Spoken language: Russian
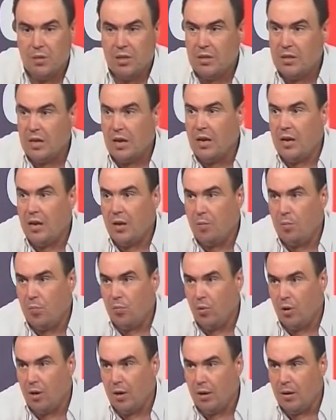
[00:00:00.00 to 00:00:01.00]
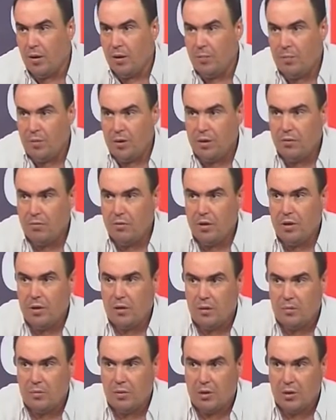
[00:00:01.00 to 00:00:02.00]
ментальное поле.
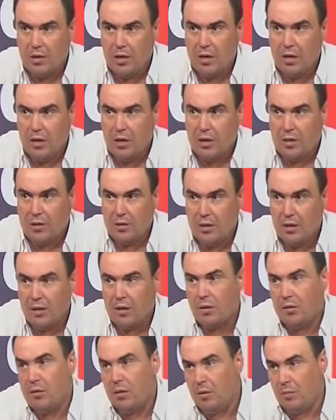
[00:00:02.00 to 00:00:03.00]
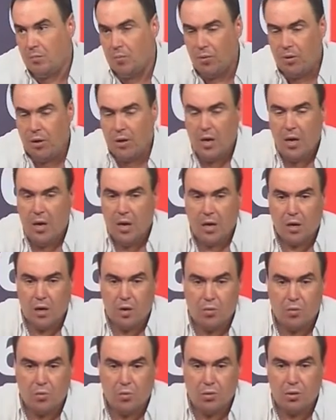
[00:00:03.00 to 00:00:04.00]
Первое – на ментальное тело или поле,
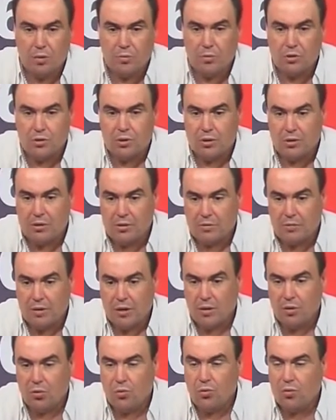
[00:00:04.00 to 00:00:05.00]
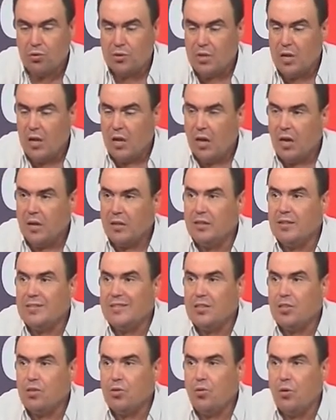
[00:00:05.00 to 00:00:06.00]
как угодно можно назвать. То есть это
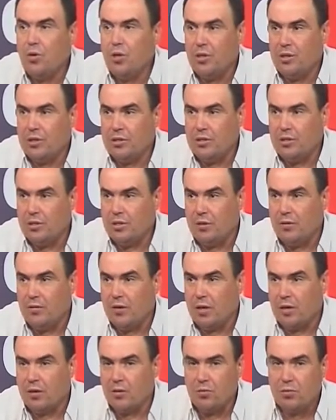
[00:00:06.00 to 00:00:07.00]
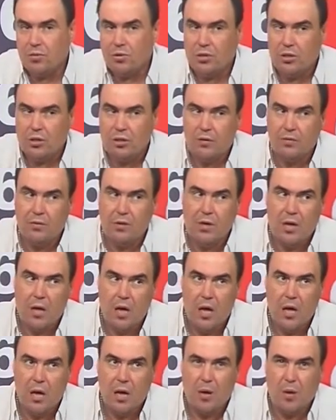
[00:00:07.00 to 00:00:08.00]
зашоренность человека. То есть человек
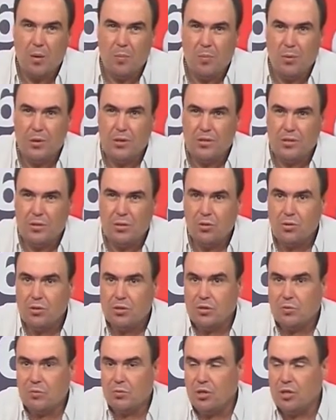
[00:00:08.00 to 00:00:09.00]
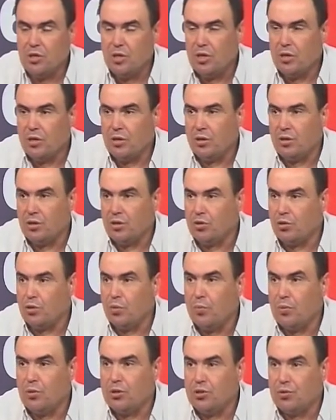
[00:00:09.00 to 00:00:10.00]
э, перестает замечать, э,
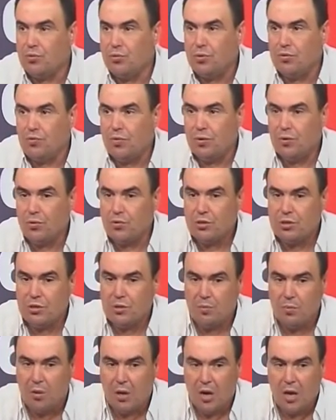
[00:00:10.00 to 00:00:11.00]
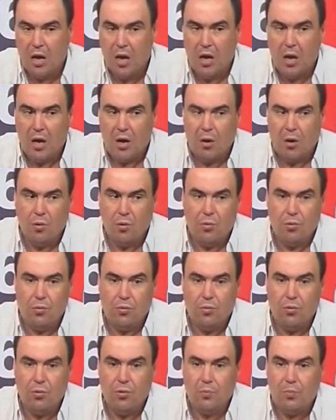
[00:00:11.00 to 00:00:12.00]
что происходит вокруг себя.
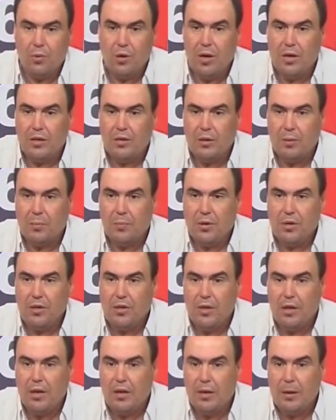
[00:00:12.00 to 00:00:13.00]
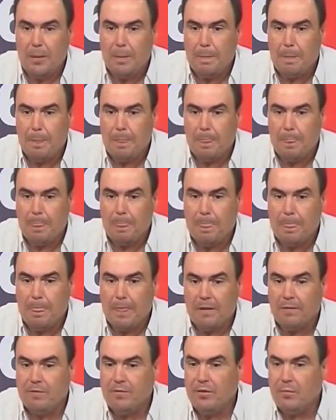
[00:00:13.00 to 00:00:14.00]
Это потеря
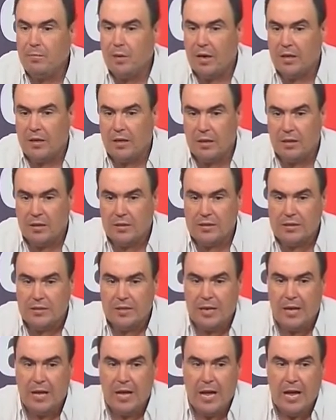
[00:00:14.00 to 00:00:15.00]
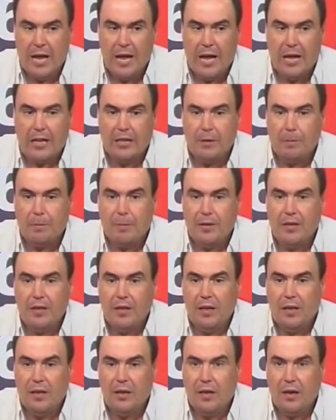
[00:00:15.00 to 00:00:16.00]
внимательности, это
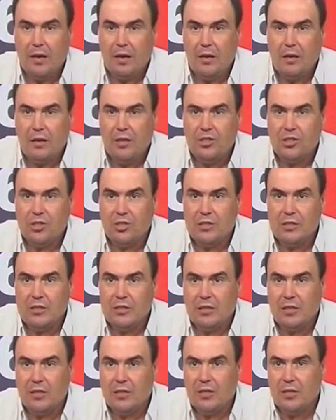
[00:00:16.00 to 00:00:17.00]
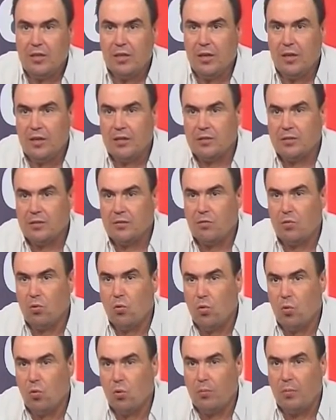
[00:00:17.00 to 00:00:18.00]
потеря э, личностных интересов,
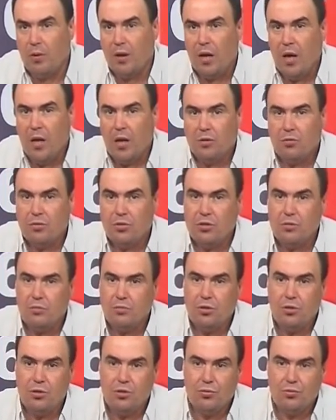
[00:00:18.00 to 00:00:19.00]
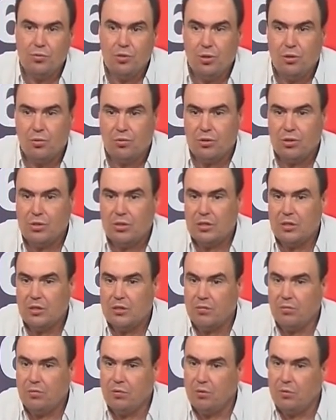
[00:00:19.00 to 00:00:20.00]
хобби. То есть ему ничего не хочется.
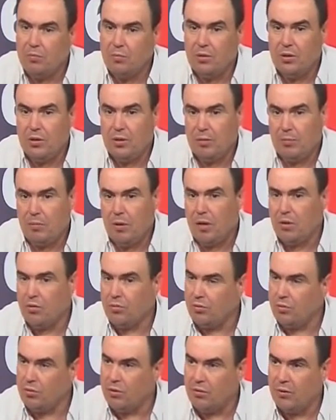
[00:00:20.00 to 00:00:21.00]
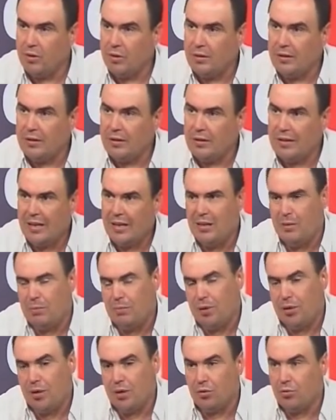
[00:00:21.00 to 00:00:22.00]
Если он любил рыбалку, он говорит, да
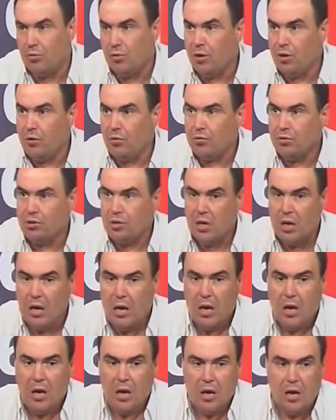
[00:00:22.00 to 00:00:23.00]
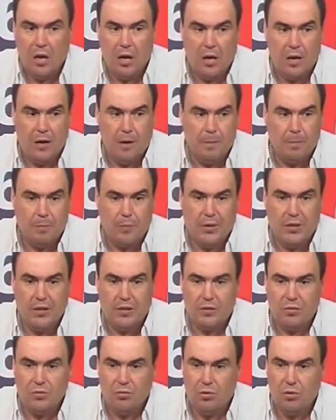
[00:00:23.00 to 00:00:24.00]
не поеду я уже. А,
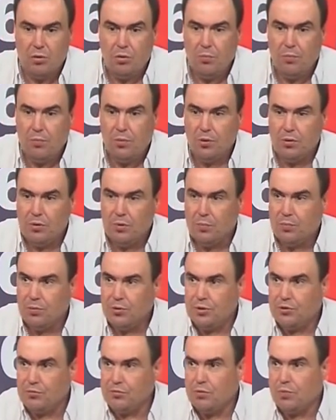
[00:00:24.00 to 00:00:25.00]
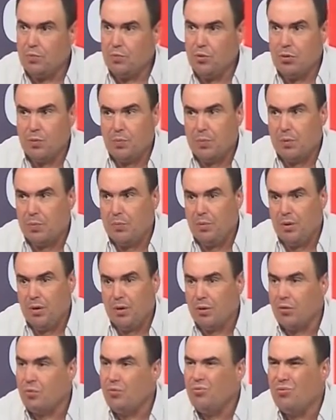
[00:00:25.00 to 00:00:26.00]
если он любил, допустим, спорт,
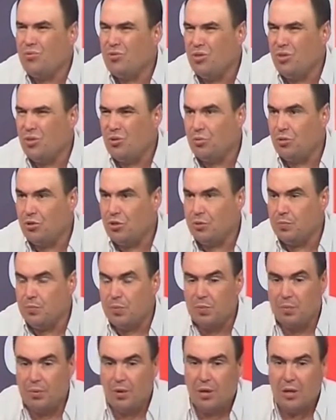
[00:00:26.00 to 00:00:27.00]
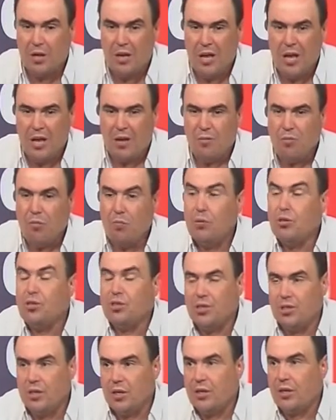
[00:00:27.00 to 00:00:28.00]
побегать, он уже не хочет побегать. Его
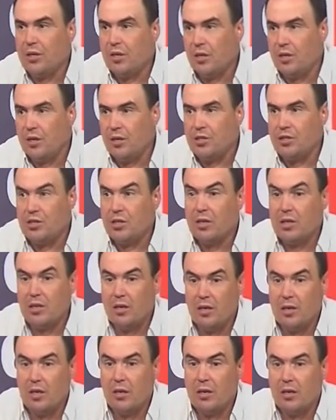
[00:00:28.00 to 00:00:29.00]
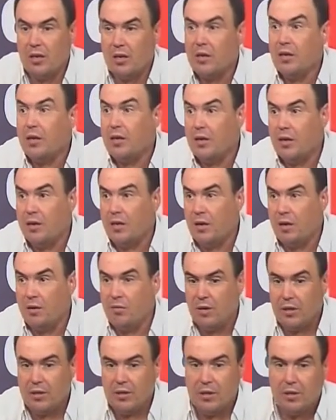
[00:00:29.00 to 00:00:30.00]
больше тянет, конечно, к,
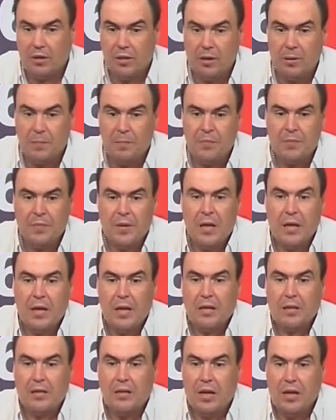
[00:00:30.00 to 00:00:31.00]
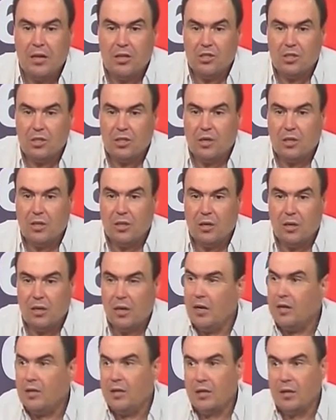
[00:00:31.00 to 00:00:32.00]
кровати, да. Дальше.
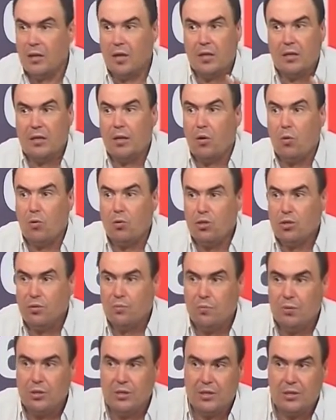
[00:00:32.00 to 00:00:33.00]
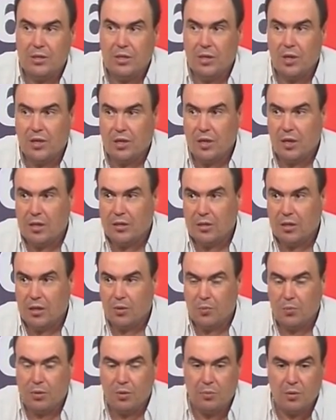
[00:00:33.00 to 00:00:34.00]
Э, это, это очень быстрые и
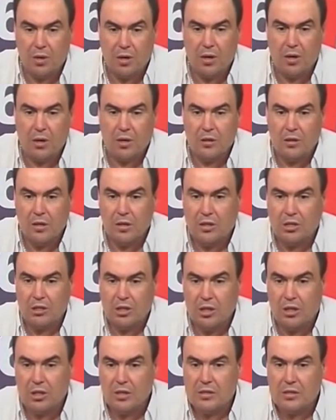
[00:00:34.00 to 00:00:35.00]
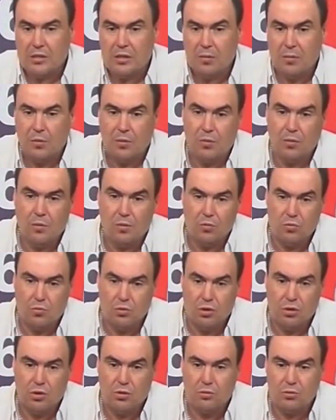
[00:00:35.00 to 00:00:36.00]
краткие примеры. Дальше. Если э,
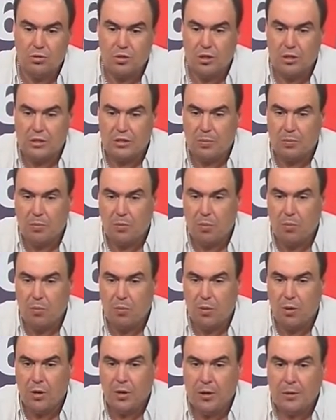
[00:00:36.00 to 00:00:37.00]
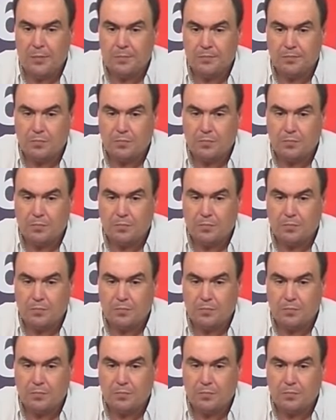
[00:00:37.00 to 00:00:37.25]
уже случается пробой